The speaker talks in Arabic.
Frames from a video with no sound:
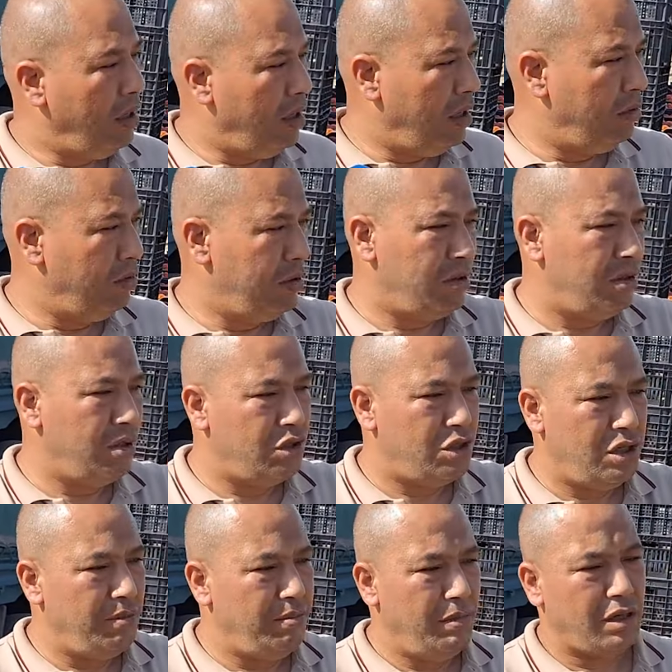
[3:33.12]
حاول
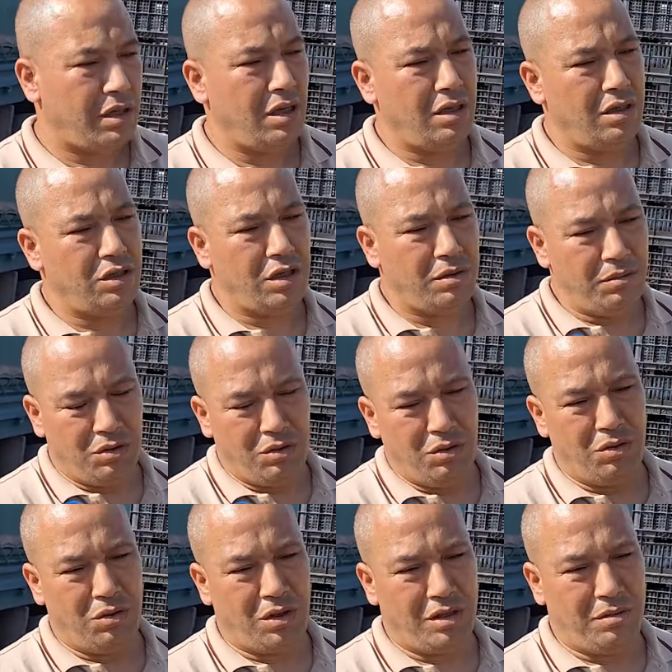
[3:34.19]
يجيب ما كانش هم
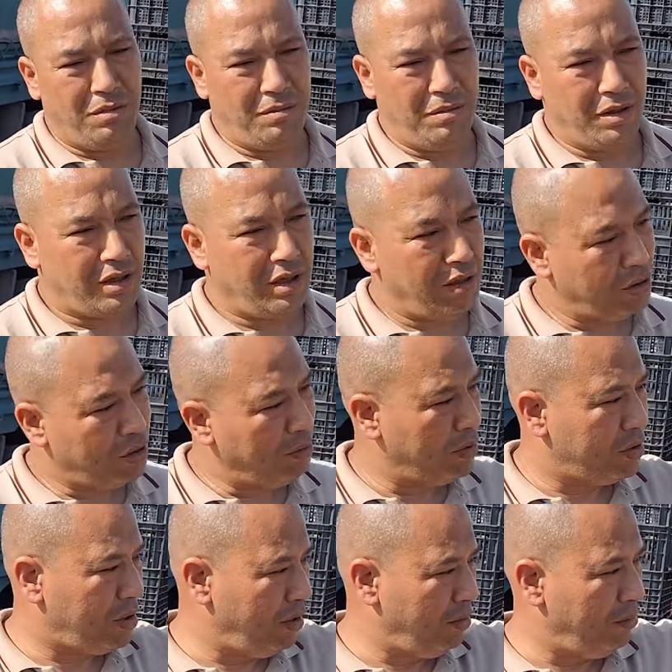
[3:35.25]
يقولوا الخدمه ما كانش
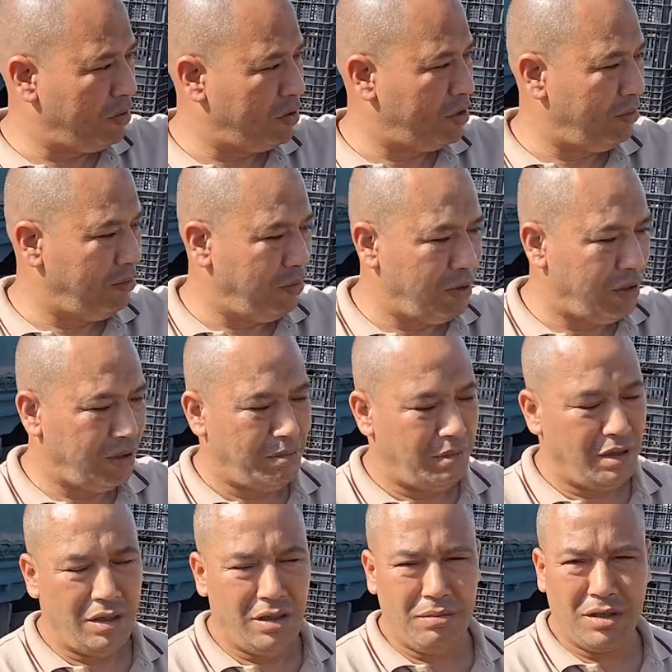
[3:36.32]
بصح باش تجيبو
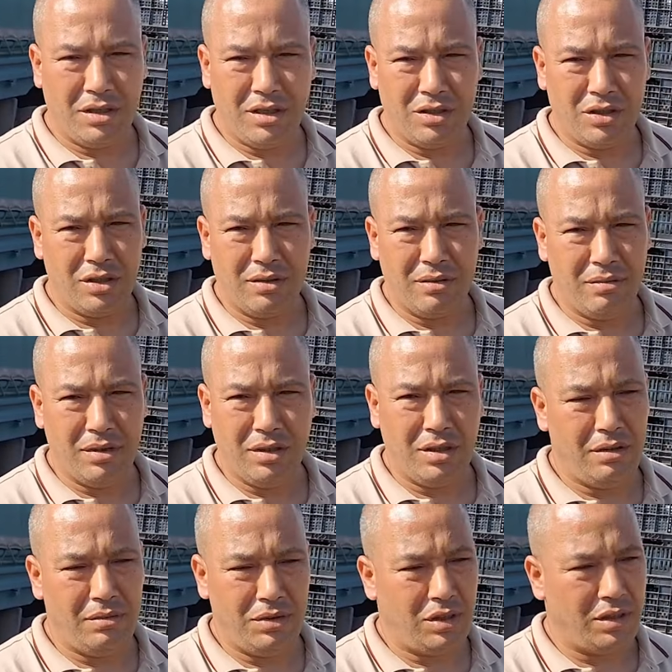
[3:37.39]
يخدم لهنا ما كانش ما
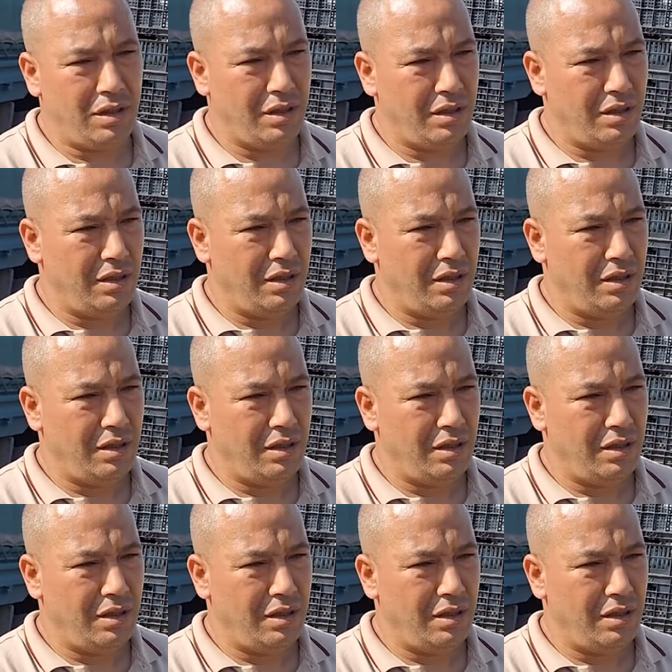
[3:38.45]
يخدمش هي. هي.